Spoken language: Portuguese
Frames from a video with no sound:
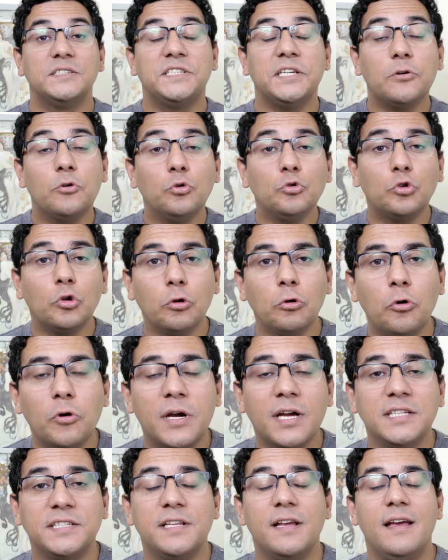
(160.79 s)
Segundo
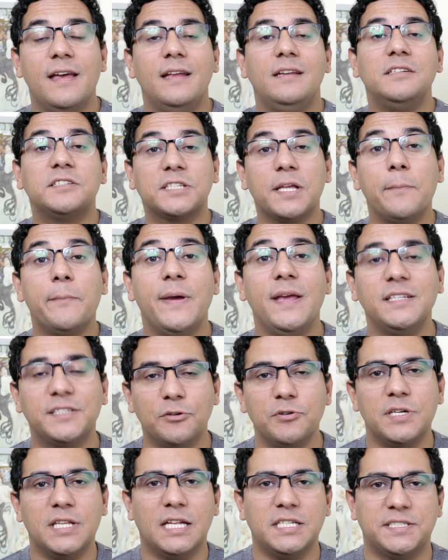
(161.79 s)
Lucas, eles também
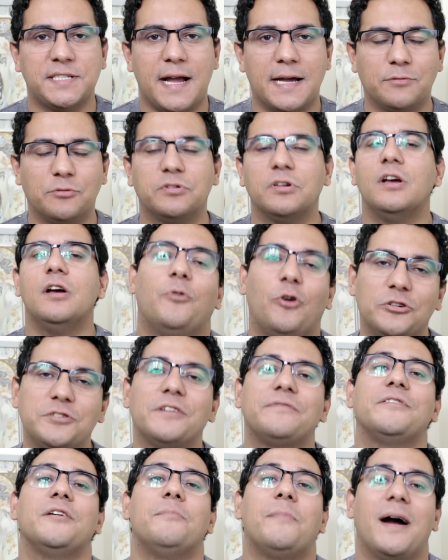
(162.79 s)
são engraçados.
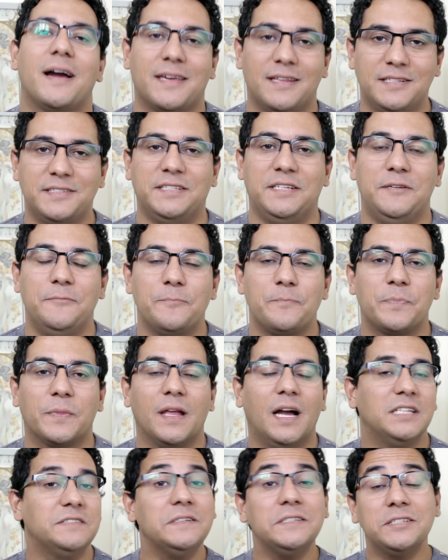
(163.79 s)
Posso afirmar que sim.
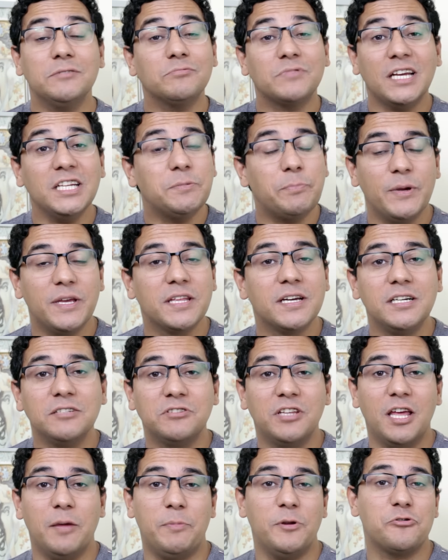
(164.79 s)
Às vezes você não está
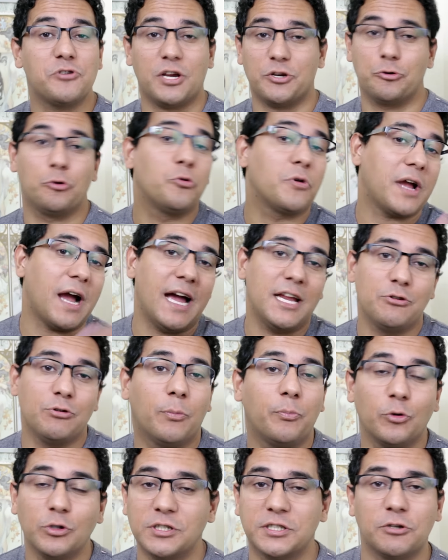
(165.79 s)
esperando e de repente o cachorro cai de
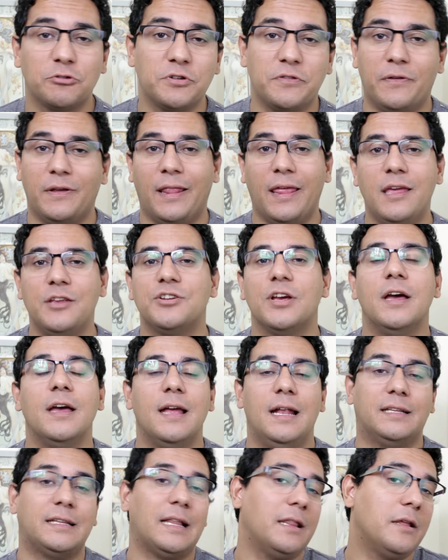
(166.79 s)
uma posição diferente,
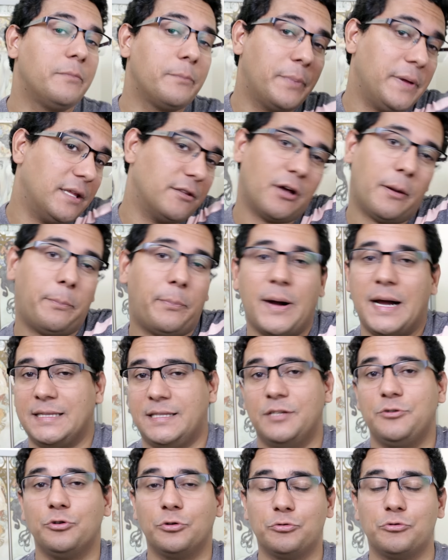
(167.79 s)
ele está lambendo a
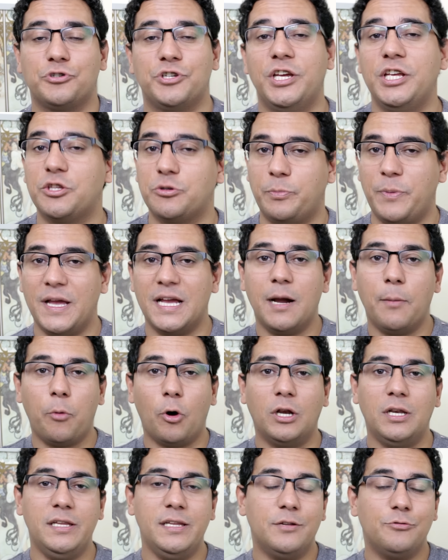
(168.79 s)
pata de outro jeito, pega a
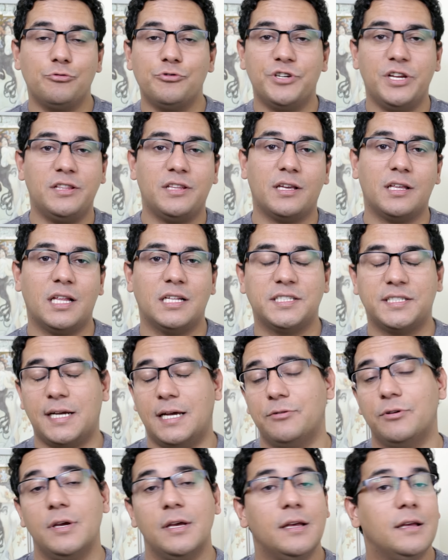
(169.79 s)
bolinha de um jeito
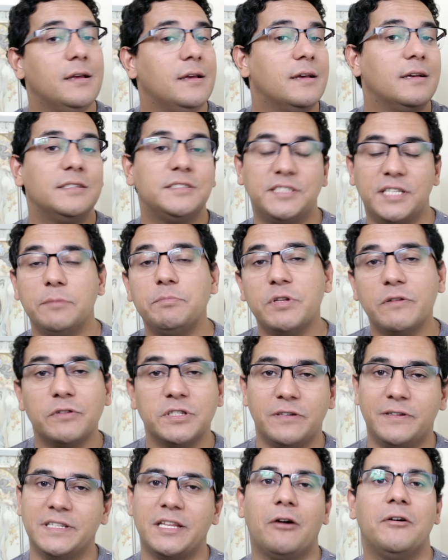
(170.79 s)
engraçado. Sempre
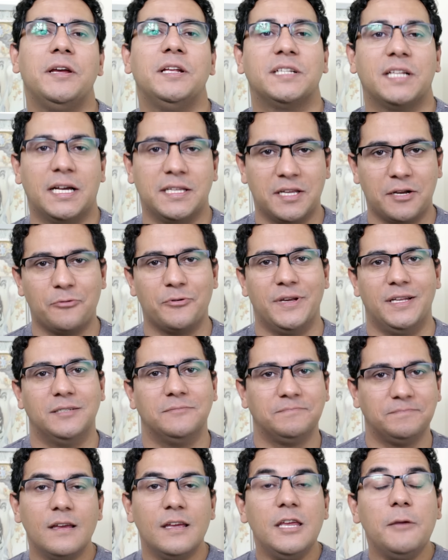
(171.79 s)
você vai dar uma risada com ele.
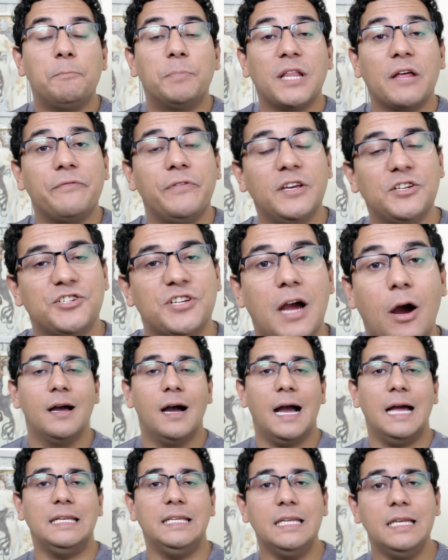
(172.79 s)
E para fechar,
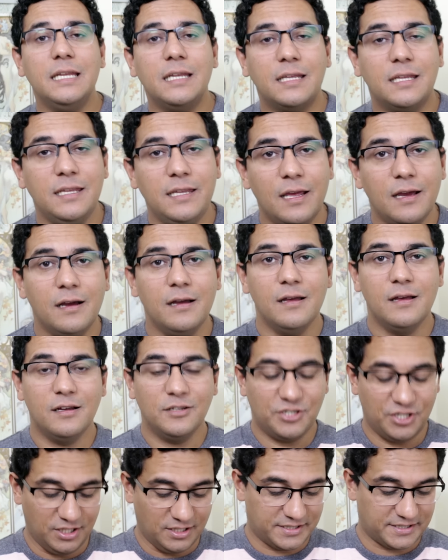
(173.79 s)
a Liliquinha
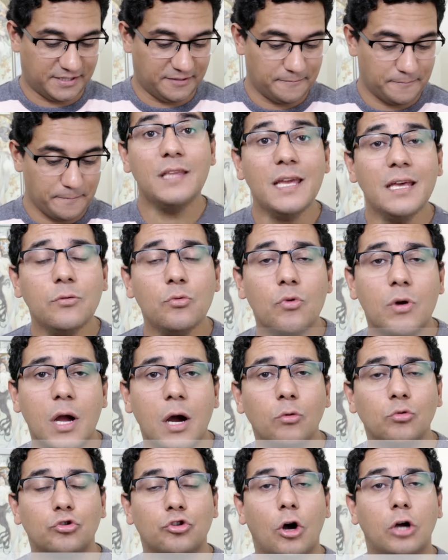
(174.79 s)
disse: ter um
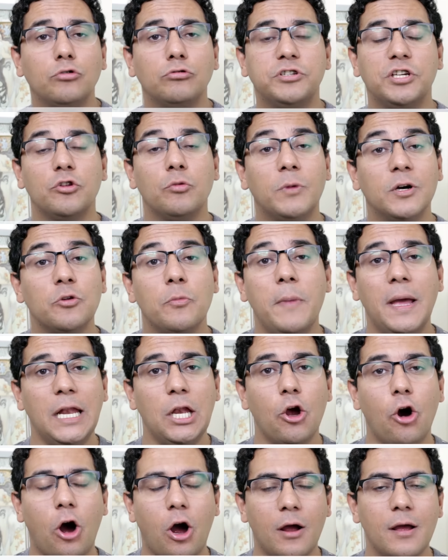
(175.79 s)
cão torna o ser humano
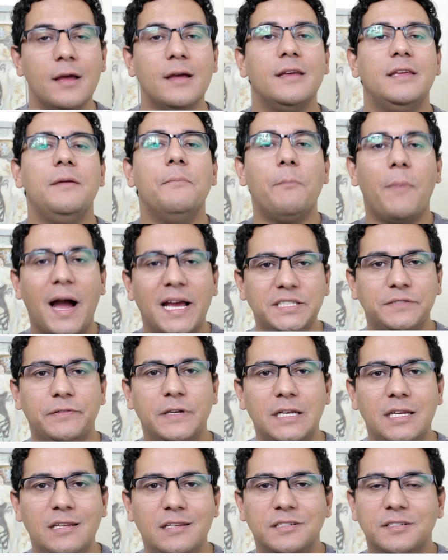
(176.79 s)
melhor e mais
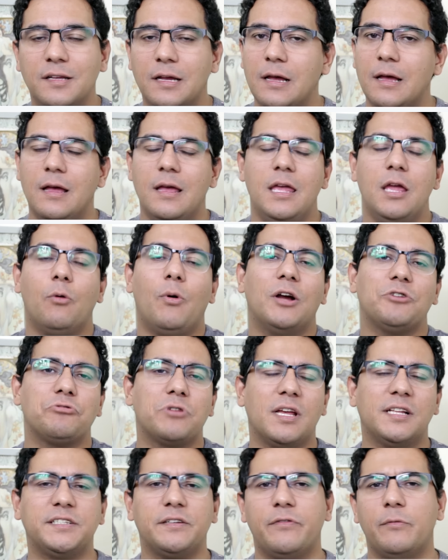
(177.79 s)
feliz. Eu acho
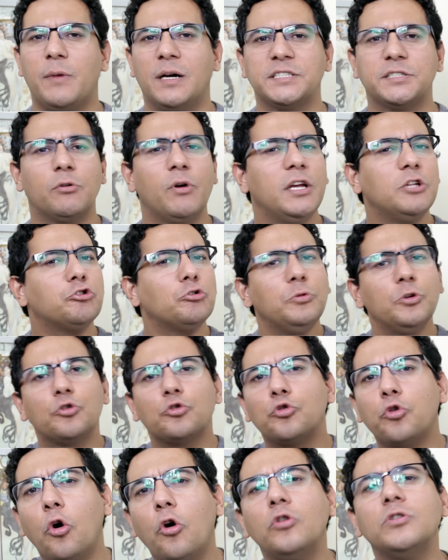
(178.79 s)
que essa afirmação resume
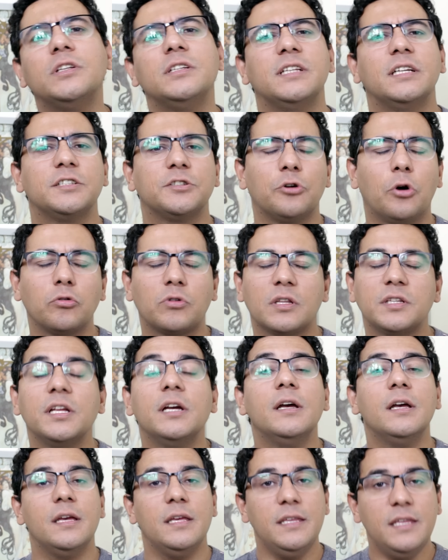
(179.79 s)
todas as outras
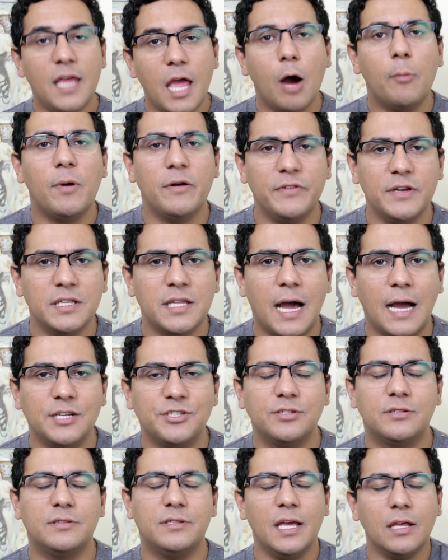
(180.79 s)
e é uma
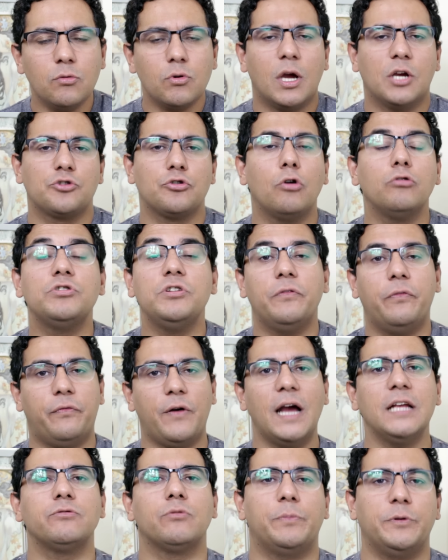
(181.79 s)
verdade. Ter um cachorro te
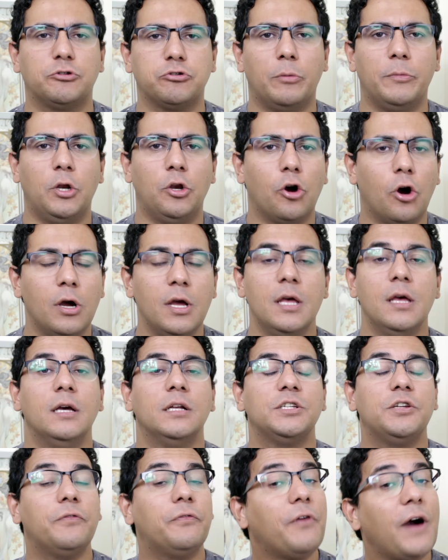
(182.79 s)
faz uma pessoa melhor,
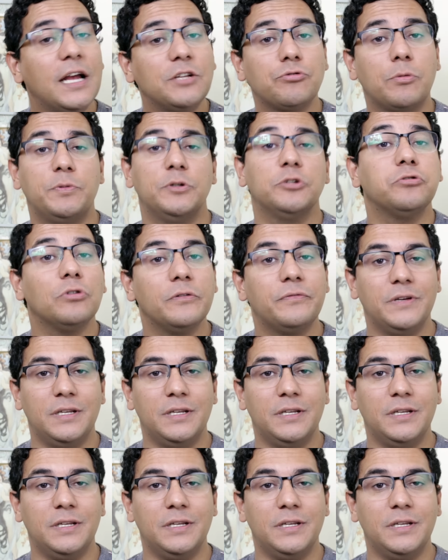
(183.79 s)
te faz uma pessoa